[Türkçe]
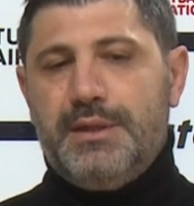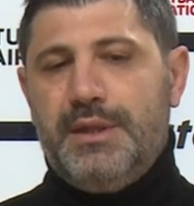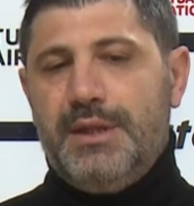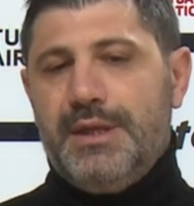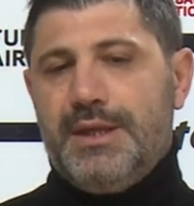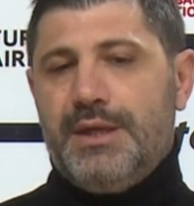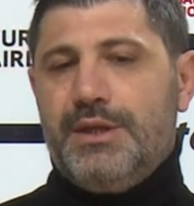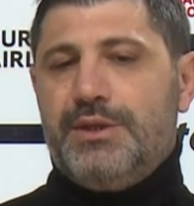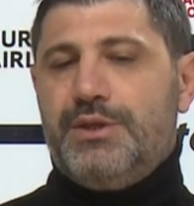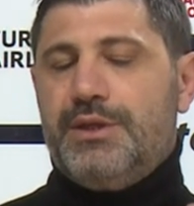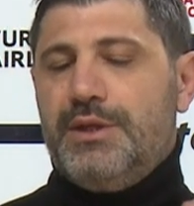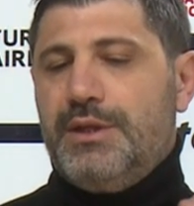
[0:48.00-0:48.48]

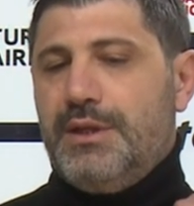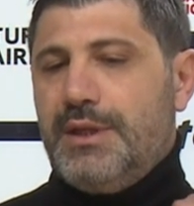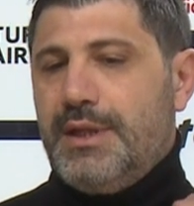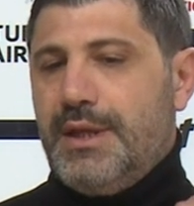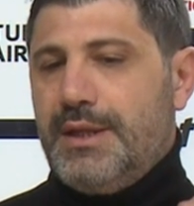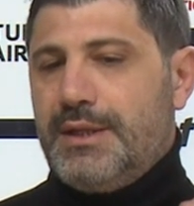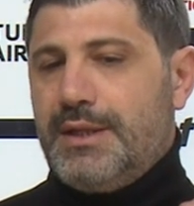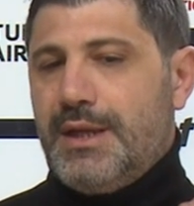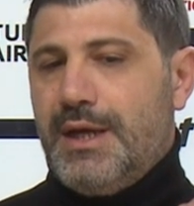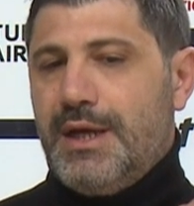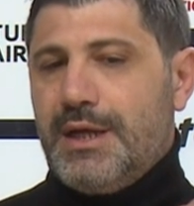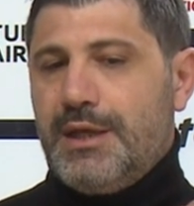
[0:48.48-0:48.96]
lig
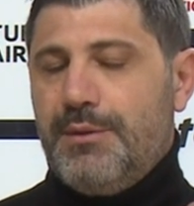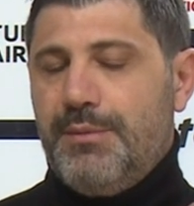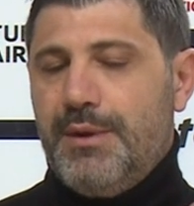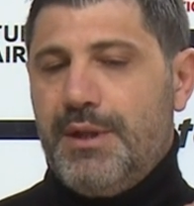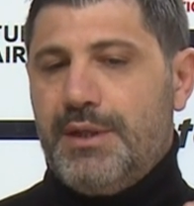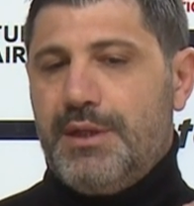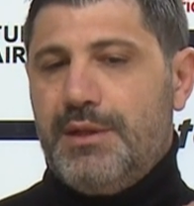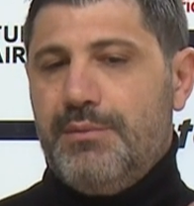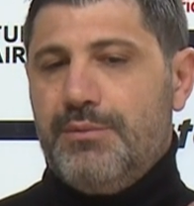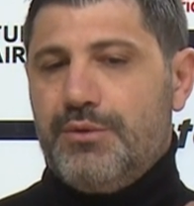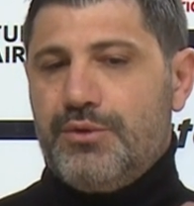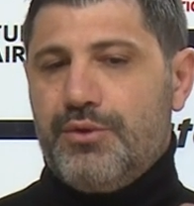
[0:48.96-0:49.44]
içinde takip
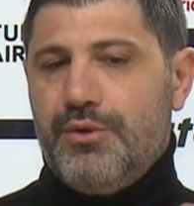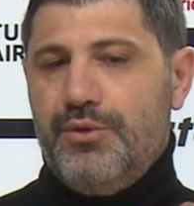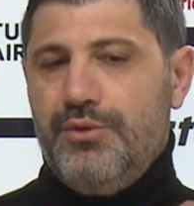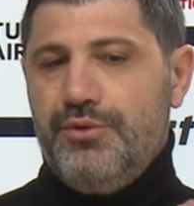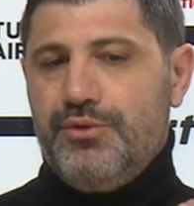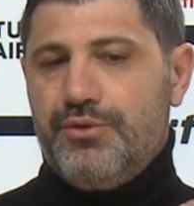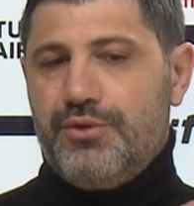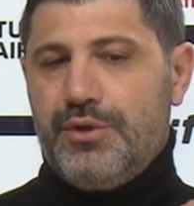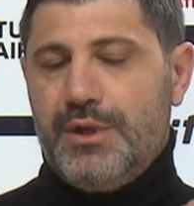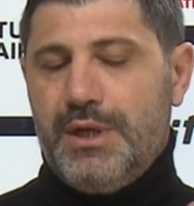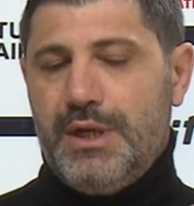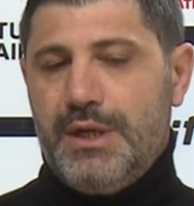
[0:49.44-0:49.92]
ettiğimiz
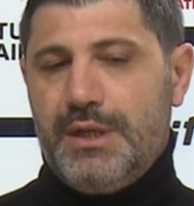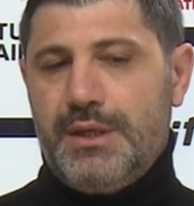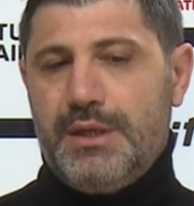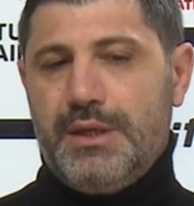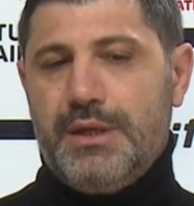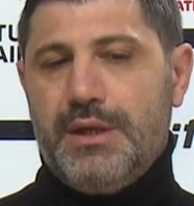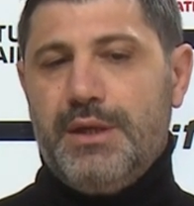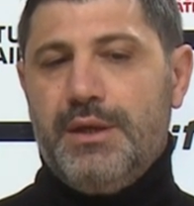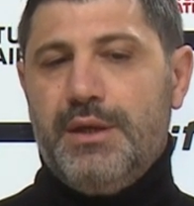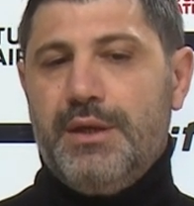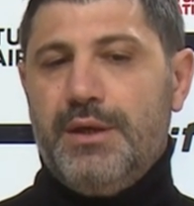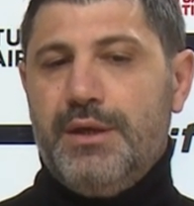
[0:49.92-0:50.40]

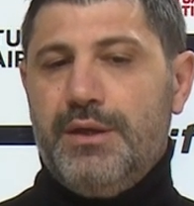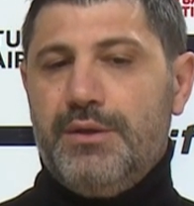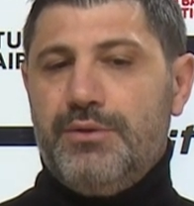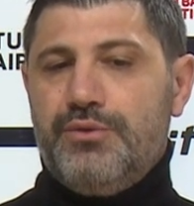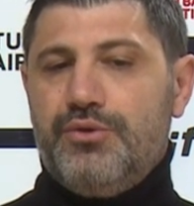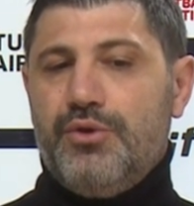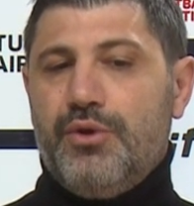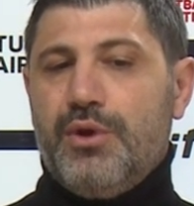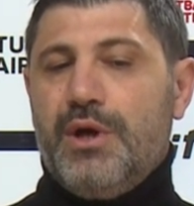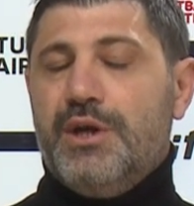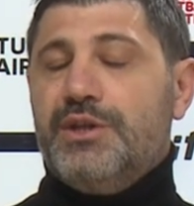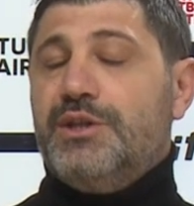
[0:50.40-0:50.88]
oyuncular, e,
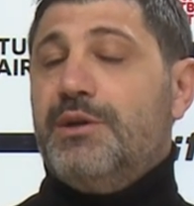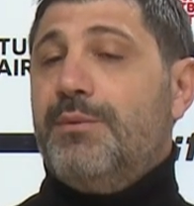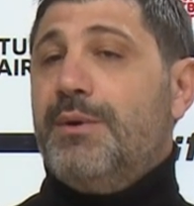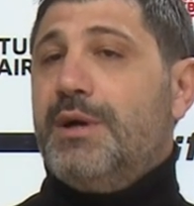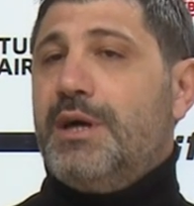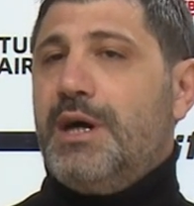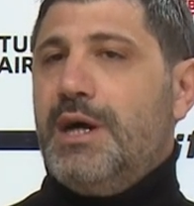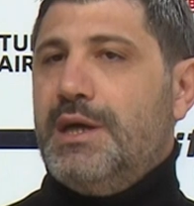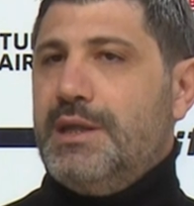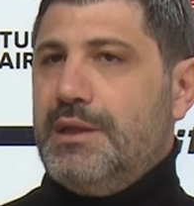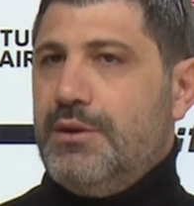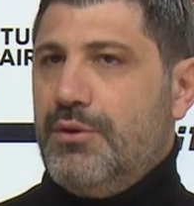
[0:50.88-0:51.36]
çok
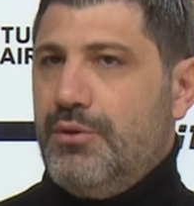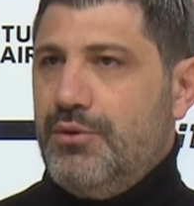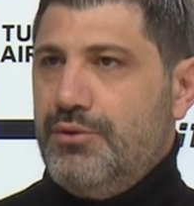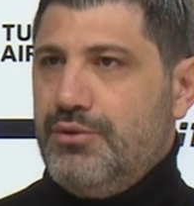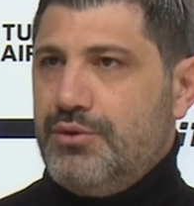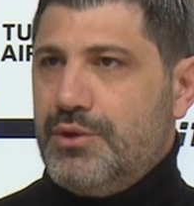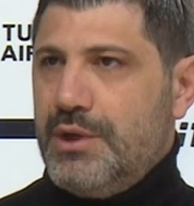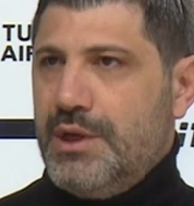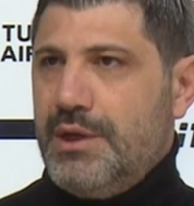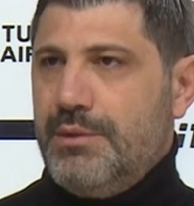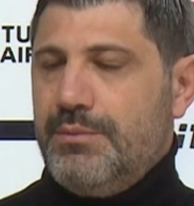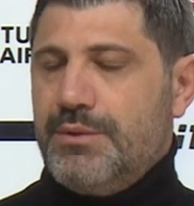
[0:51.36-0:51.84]
aşama kaydına
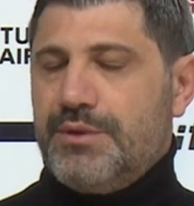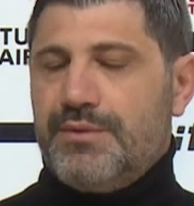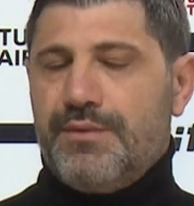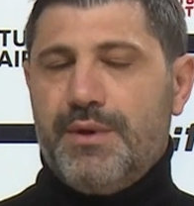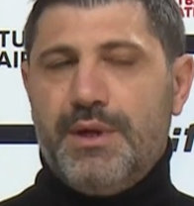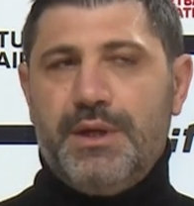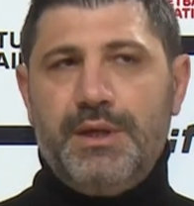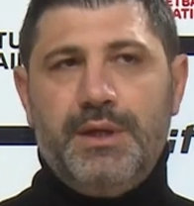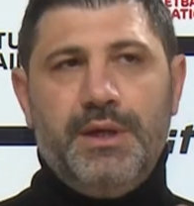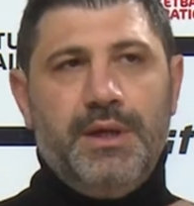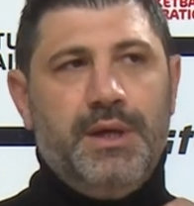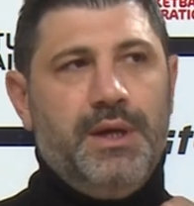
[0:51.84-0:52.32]
oyuncularımız
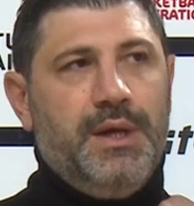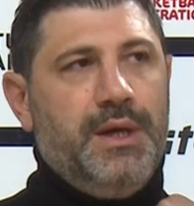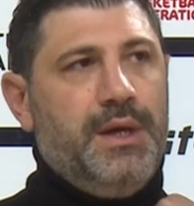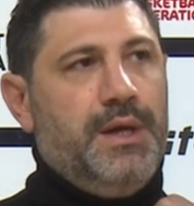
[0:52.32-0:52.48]
var.